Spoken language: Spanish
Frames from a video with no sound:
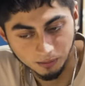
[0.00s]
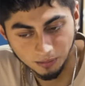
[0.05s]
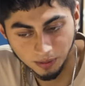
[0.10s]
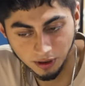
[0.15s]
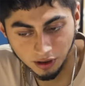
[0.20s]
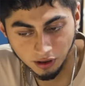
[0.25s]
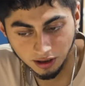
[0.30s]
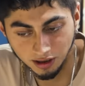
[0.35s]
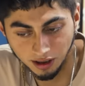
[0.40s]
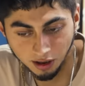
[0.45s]

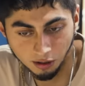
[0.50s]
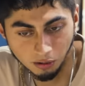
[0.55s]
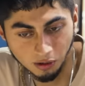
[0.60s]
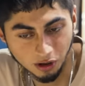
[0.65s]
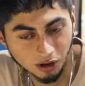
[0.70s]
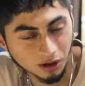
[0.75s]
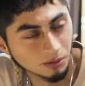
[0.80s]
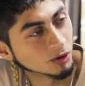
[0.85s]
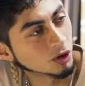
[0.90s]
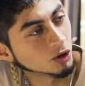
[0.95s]
pero así
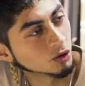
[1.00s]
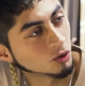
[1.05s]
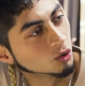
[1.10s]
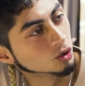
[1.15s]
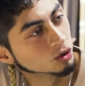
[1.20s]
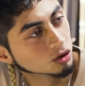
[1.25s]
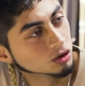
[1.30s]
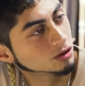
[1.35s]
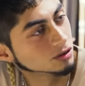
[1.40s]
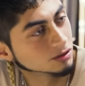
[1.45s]
como de por
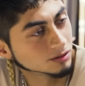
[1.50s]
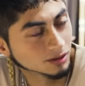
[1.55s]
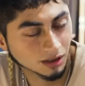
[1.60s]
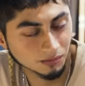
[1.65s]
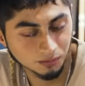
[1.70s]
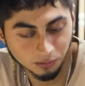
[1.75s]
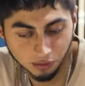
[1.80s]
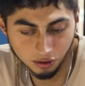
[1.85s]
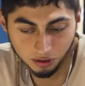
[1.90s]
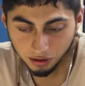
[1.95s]
gusto,
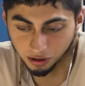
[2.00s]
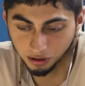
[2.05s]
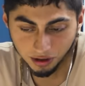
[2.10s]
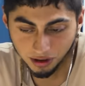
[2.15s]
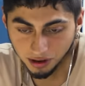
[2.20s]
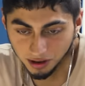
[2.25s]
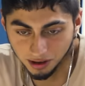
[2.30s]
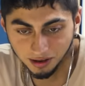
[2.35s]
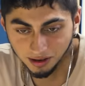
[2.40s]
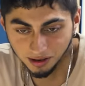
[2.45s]
tampoco
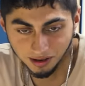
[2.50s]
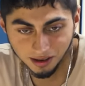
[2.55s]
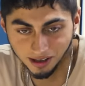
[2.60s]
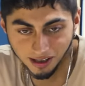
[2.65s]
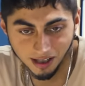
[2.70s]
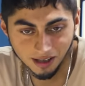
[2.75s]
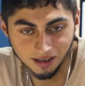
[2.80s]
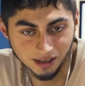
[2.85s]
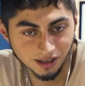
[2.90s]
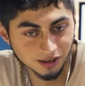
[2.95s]
soy
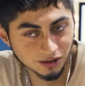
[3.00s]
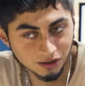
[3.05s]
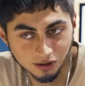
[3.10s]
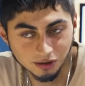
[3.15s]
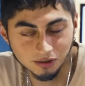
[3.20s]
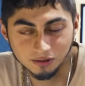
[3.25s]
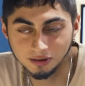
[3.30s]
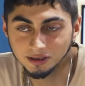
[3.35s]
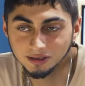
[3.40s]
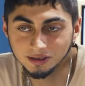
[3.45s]
gran
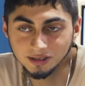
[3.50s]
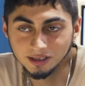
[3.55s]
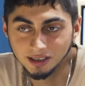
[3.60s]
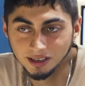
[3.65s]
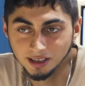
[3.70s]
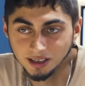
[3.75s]
lector, bueno.